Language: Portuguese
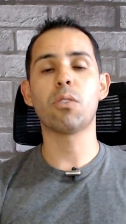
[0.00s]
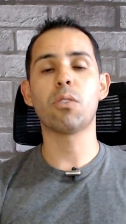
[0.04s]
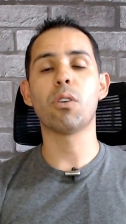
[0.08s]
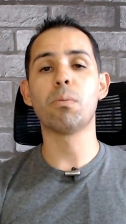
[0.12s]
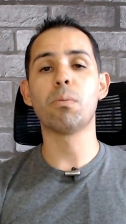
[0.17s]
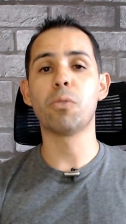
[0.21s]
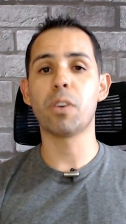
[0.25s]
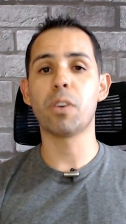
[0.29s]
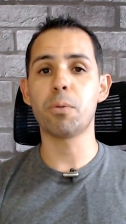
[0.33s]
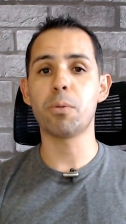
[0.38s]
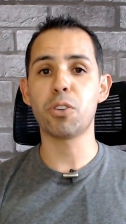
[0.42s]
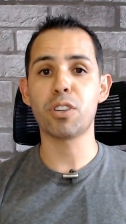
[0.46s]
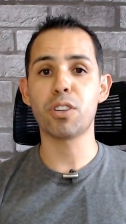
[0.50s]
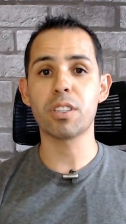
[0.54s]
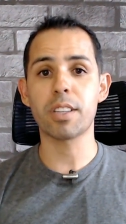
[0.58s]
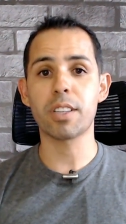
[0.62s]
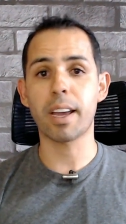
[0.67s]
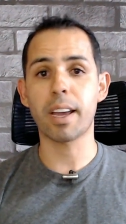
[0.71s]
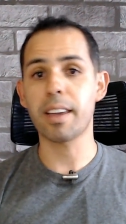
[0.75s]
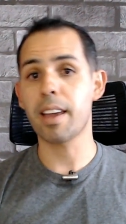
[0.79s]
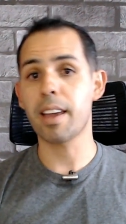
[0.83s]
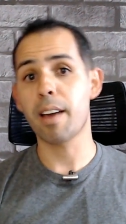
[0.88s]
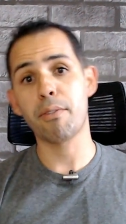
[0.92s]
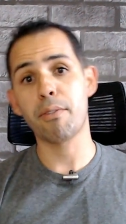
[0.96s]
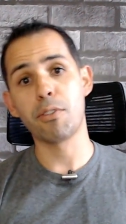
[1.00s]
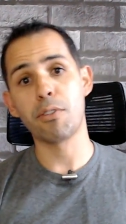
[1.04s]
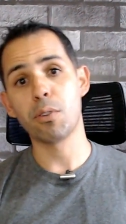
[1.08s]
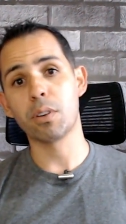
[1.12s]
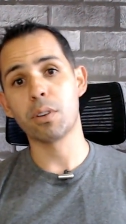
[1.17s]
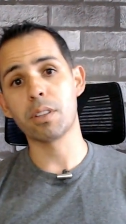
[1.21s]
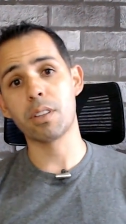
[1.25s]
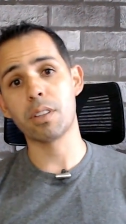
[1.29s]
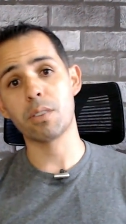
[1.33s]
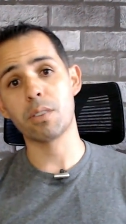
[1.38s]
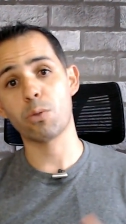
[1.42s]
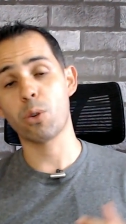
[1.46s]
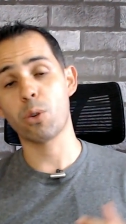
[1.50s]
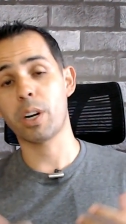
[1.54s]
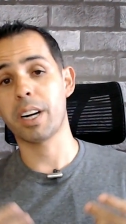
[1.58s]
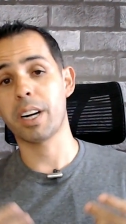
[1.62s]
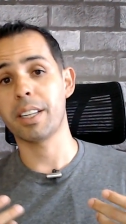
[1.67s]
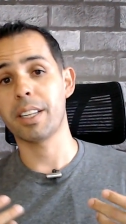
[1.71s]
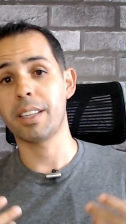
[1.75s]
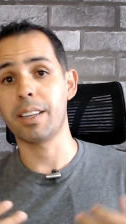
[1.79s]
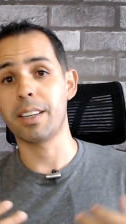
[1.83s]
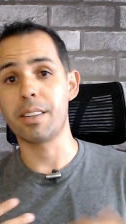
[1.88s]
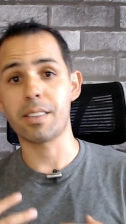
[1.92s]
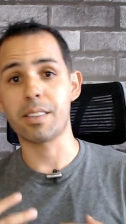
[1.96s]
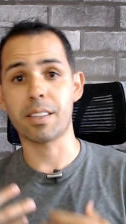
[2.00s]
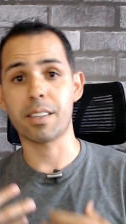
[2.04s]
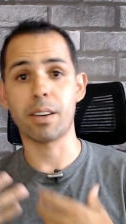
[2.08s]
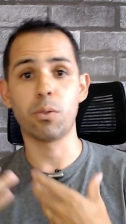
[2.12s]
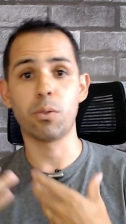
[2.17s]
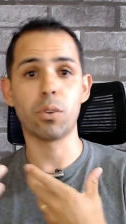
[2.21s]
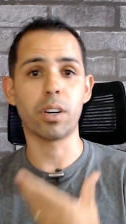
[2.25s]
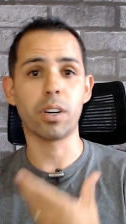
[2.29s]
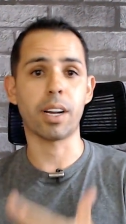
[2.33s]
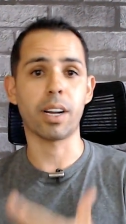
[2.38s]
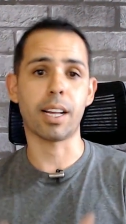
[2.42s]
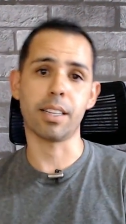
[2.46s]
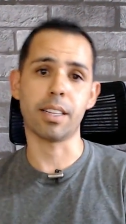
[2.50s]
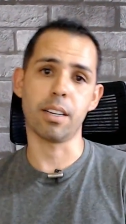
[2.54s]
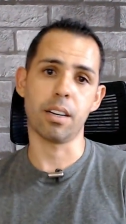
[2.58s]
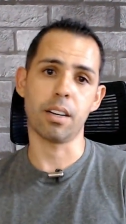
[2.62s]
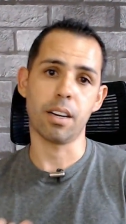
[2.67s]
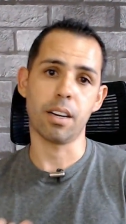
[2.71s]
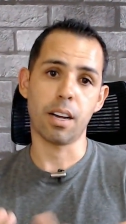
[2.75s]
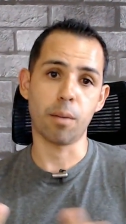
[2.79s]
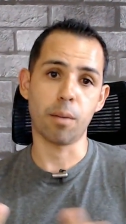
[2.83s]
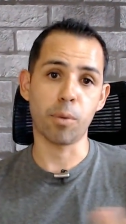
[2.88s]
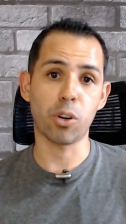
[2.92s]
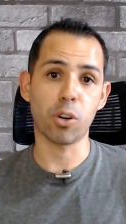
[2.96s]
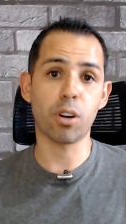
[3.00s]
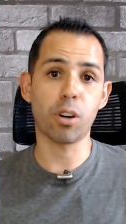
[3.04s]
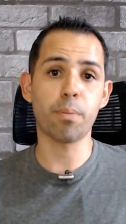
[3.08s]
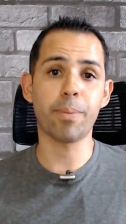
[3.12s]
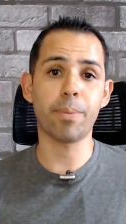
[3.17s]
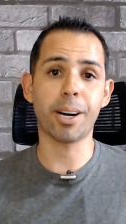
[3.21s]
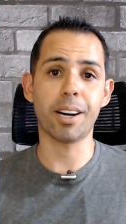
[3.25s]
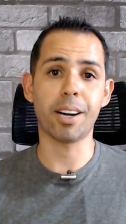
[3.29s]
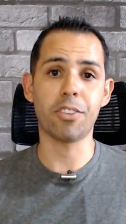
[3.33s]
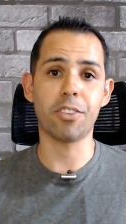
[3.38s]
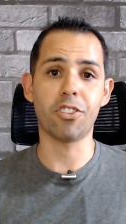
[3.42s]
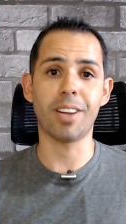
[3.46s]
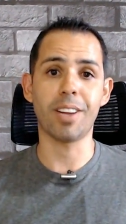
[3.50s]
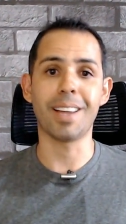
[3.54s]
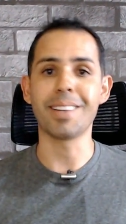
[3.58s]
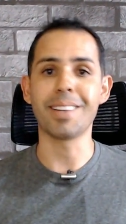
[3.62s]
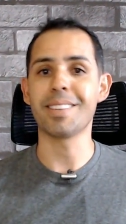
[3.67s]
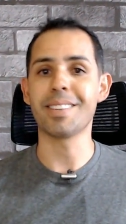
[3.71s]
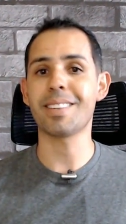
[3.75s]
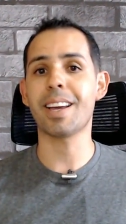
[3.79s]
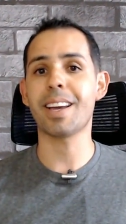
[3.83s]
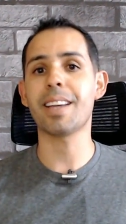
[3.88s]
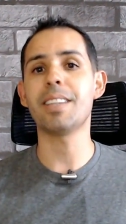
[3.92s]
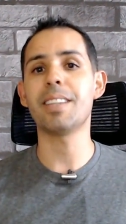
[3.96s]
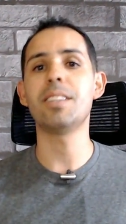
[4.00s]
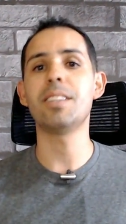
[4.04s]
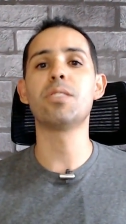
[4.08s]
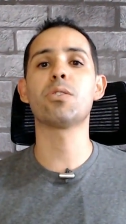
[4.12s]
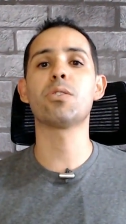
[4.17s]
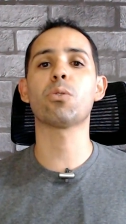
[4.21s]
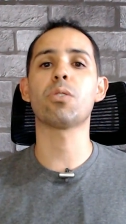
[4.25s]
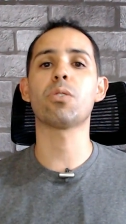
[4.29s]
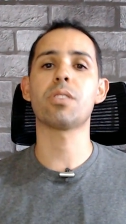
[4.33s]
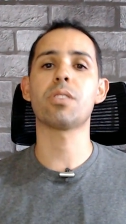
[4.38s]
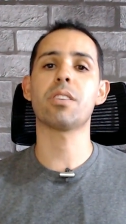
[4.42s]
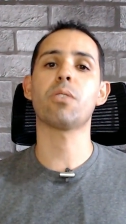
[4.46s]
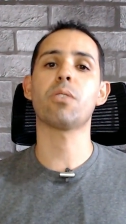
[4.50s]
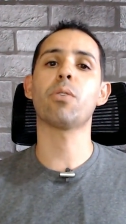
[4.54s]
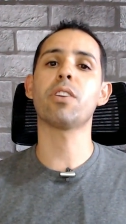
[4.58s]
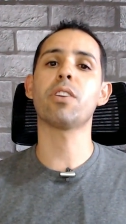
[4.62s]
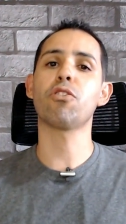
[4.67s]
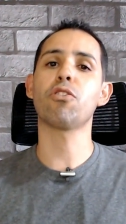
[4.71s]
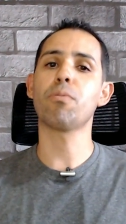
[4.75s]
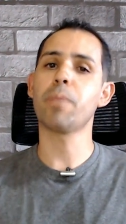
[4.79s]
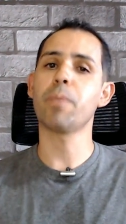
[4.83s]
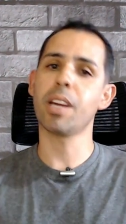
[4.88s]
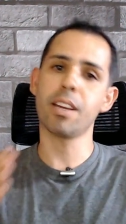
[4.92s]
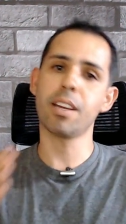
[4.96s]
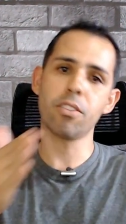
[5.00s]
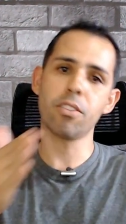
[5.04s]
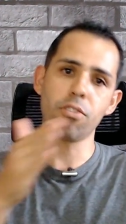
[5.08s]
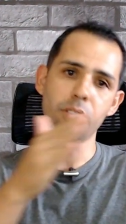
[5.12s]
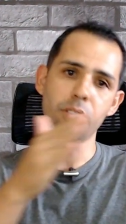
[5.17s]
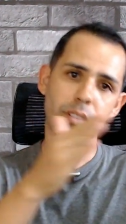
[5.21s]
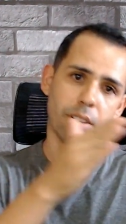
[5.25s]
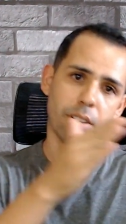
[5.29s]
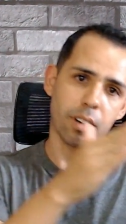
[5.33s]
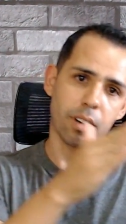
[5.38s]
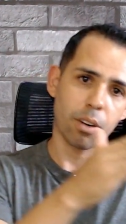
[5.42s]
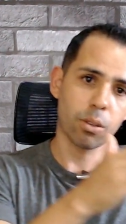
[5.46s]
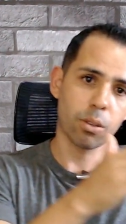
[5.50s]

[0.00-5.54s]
como o MXRF11, sua carteira está alocada a maior parte em CRIs, consequentemente,